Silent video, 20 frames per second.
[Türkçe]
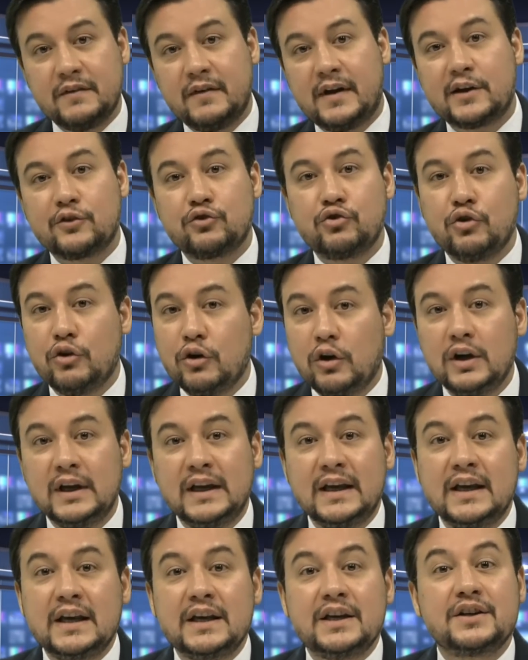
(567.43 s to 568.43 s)
var diyor.
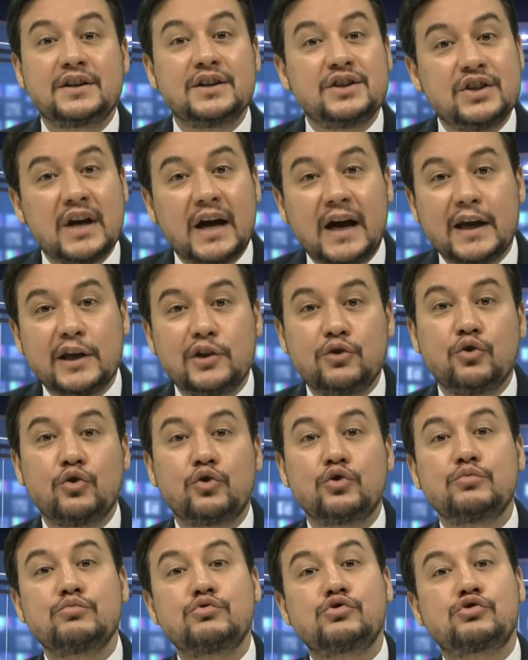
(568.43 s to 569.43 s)
Rica
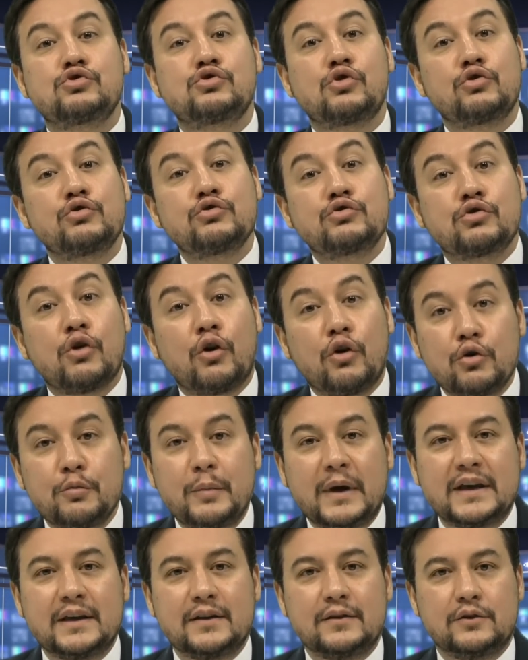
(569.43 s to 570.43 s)
ediyorum soru
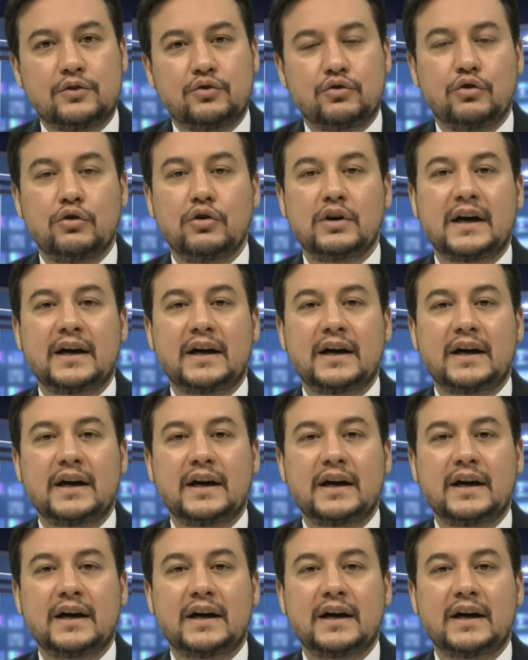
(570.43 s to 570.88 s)
sormayın diyor.